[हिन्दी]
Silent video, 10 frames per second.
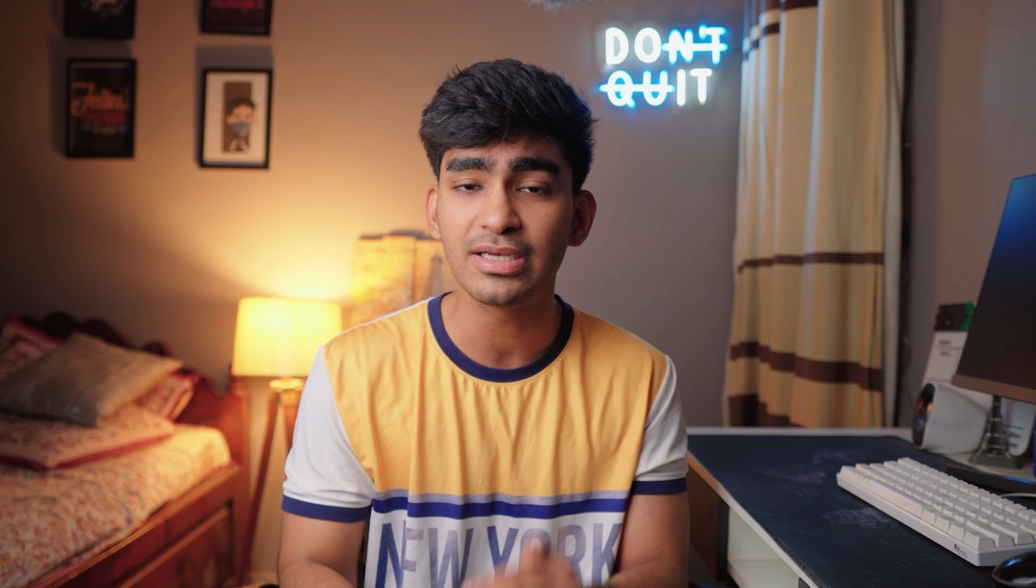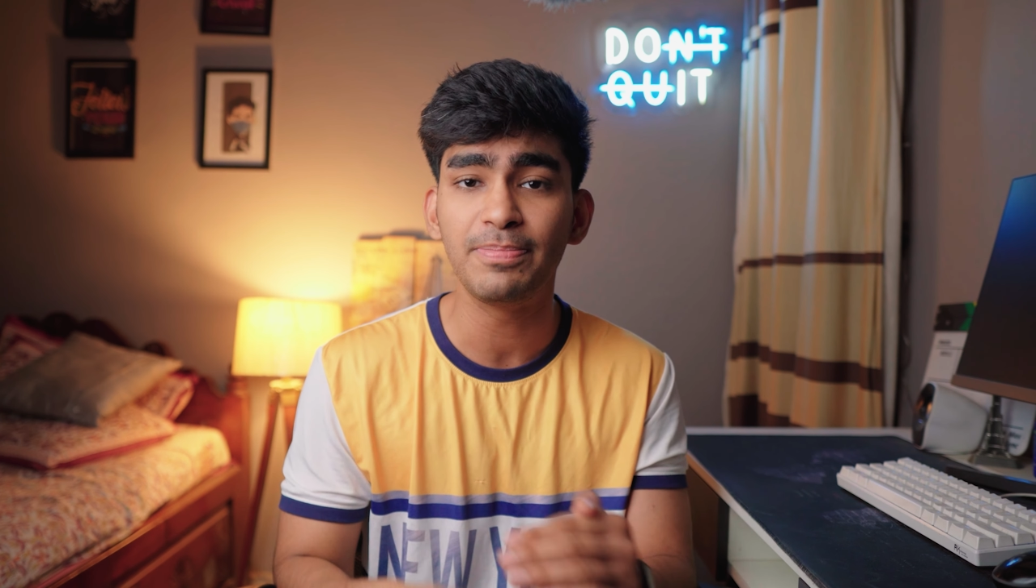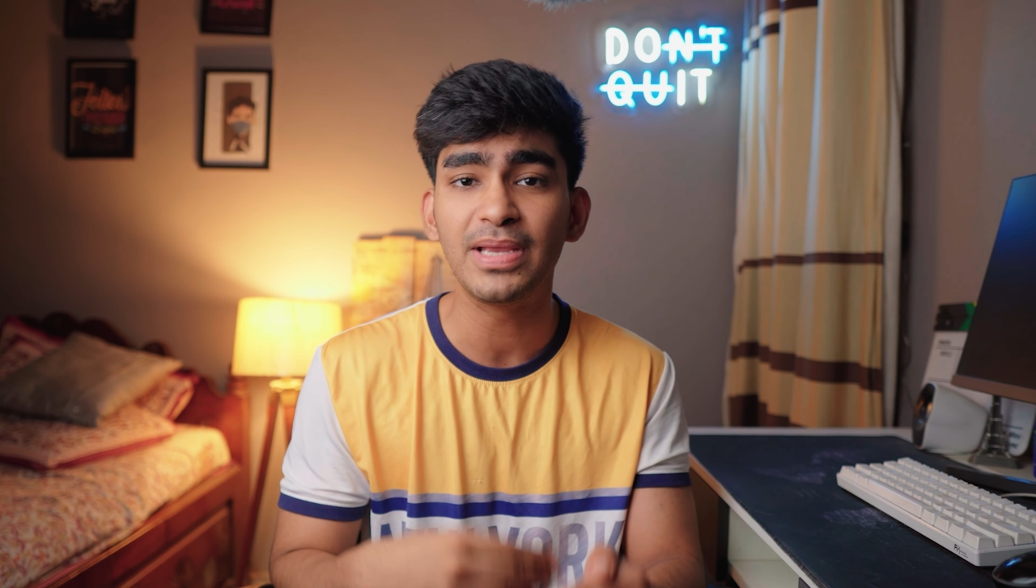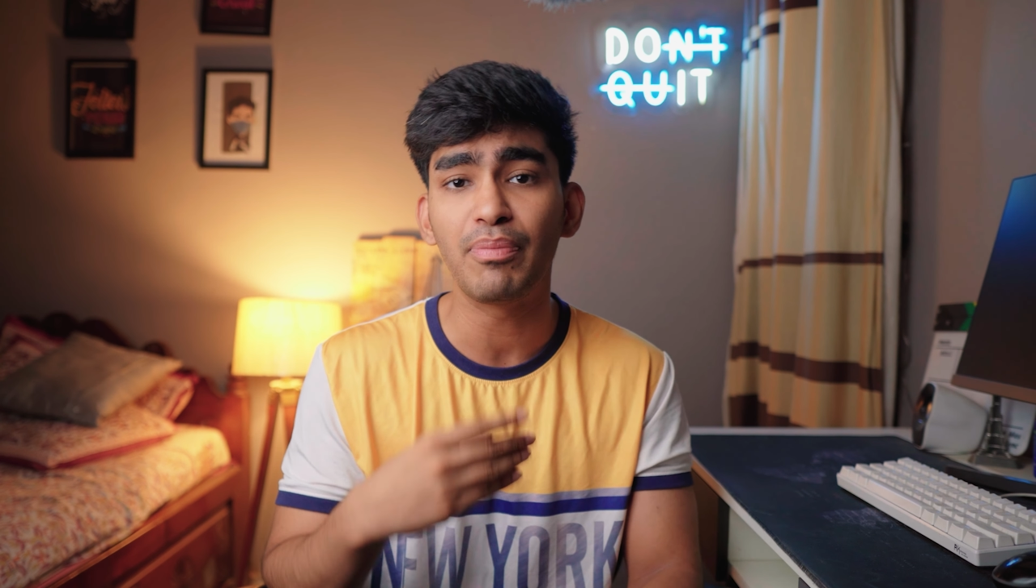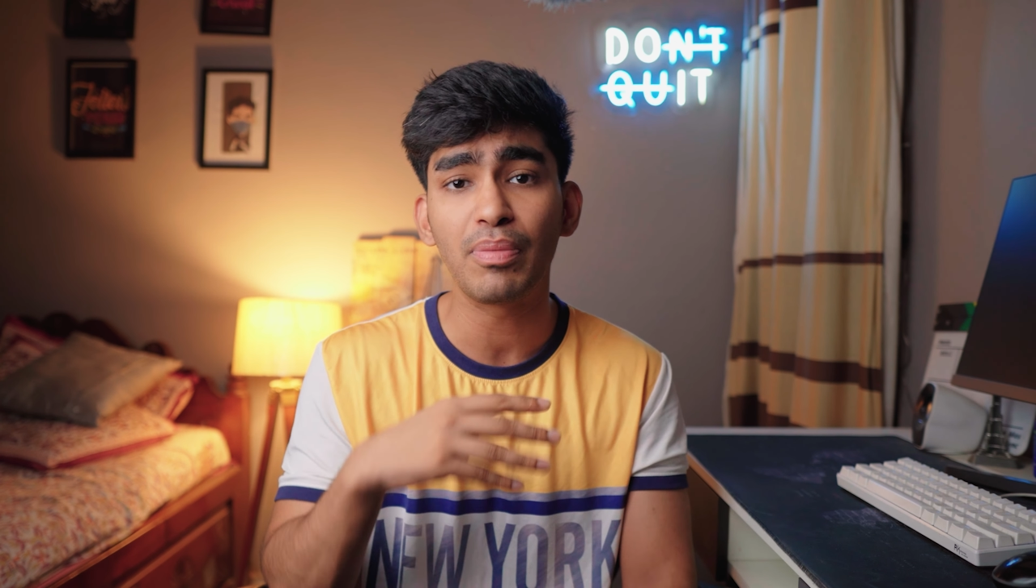जब
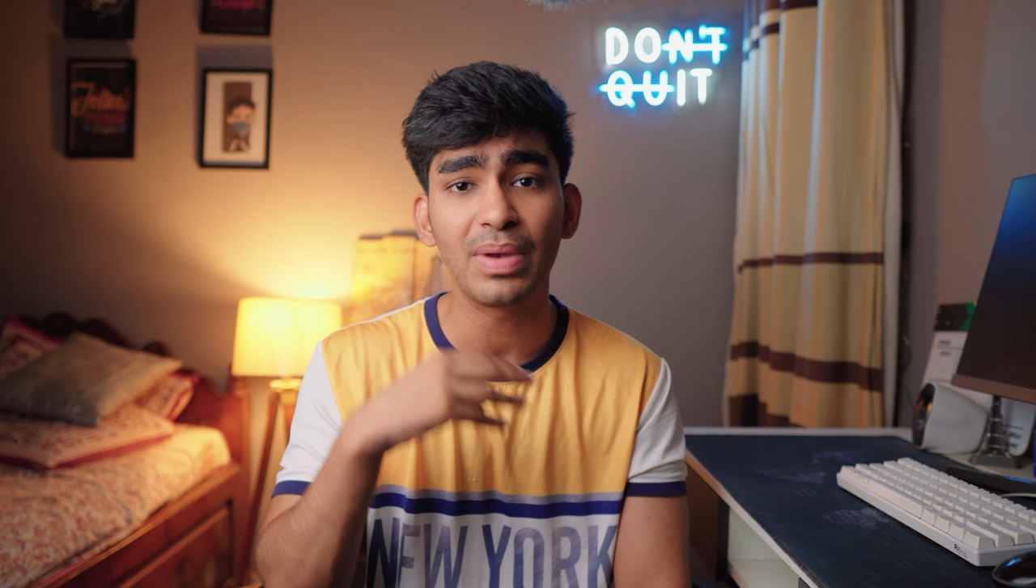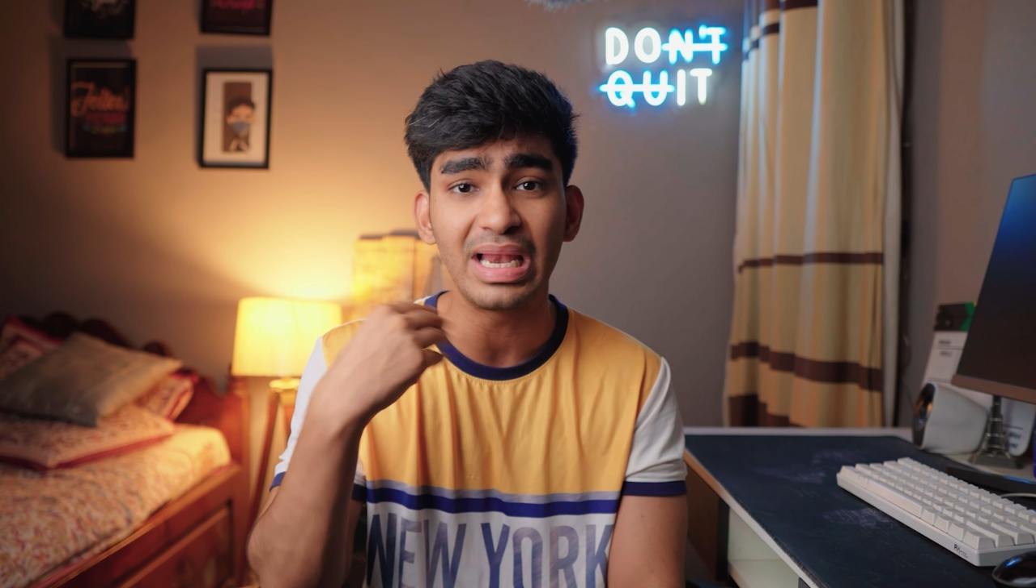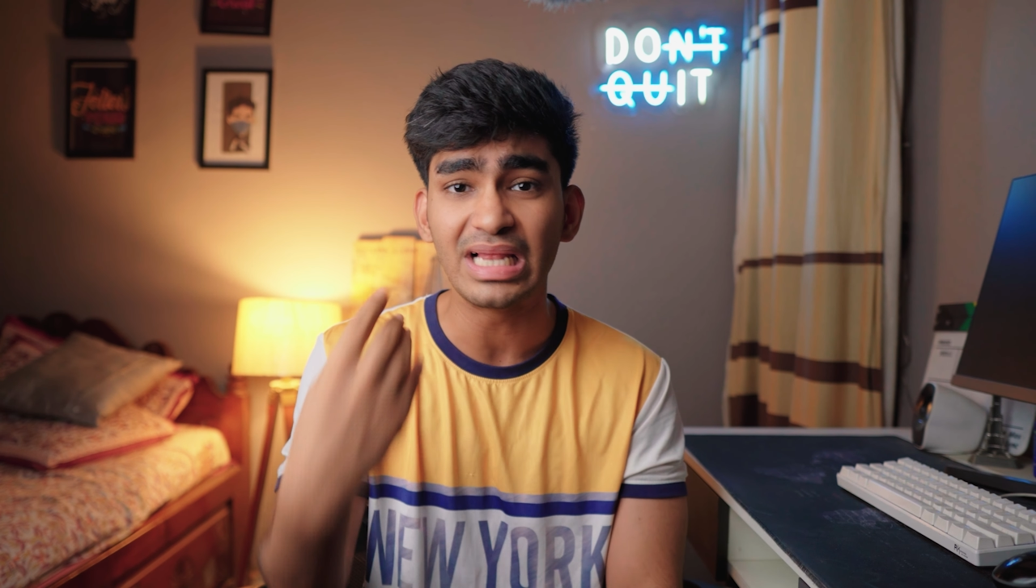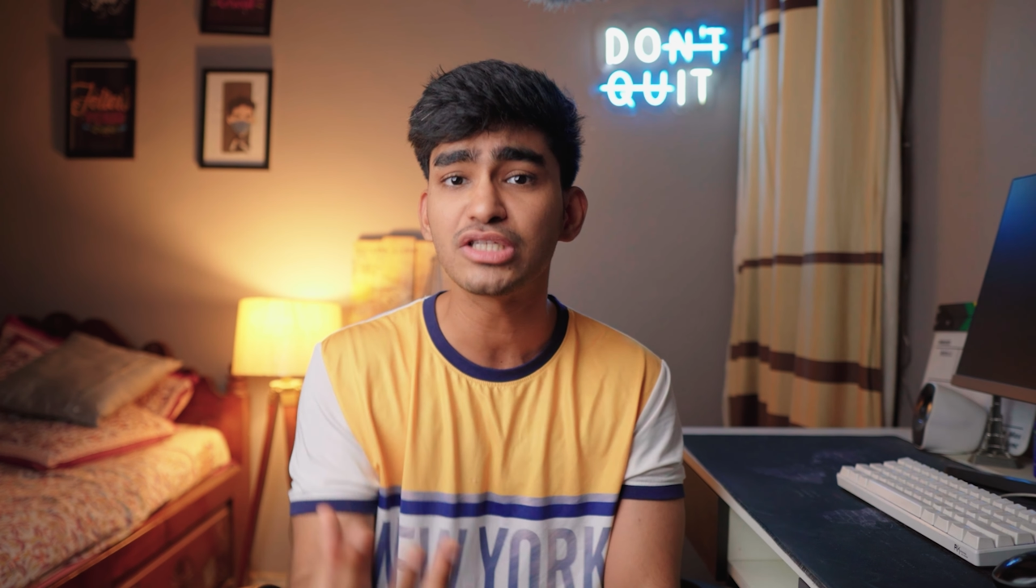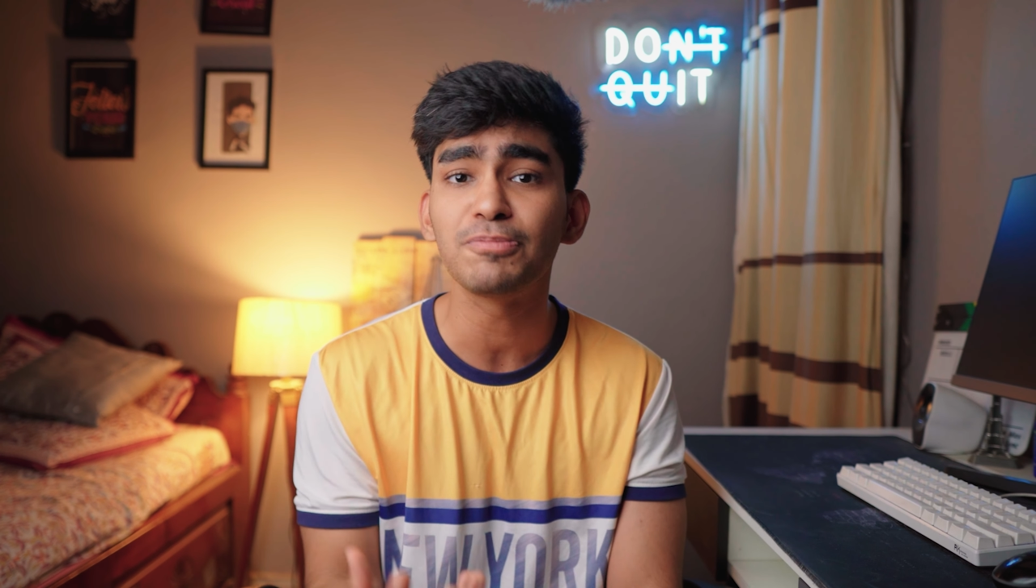भी आप अपना
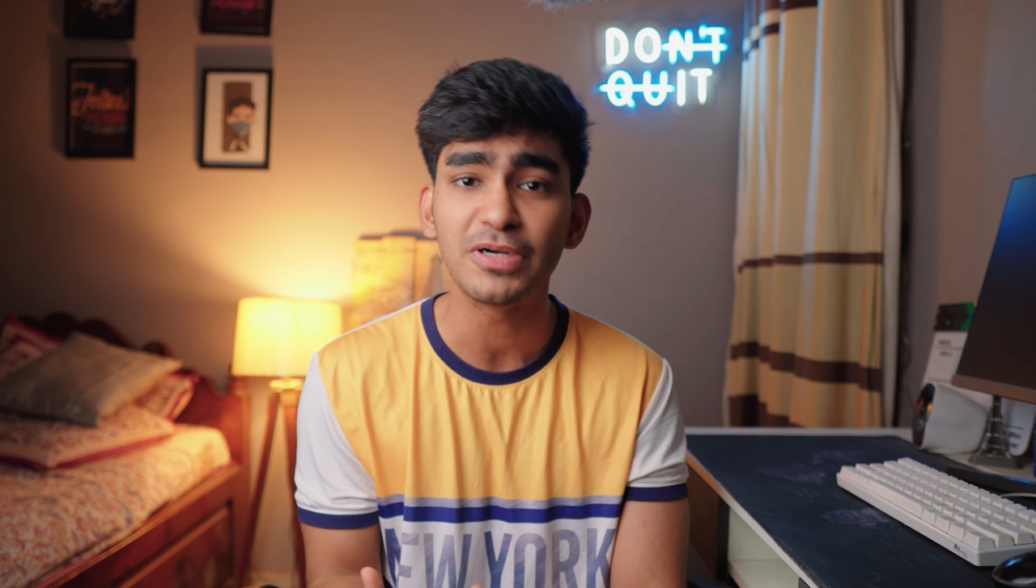लेंस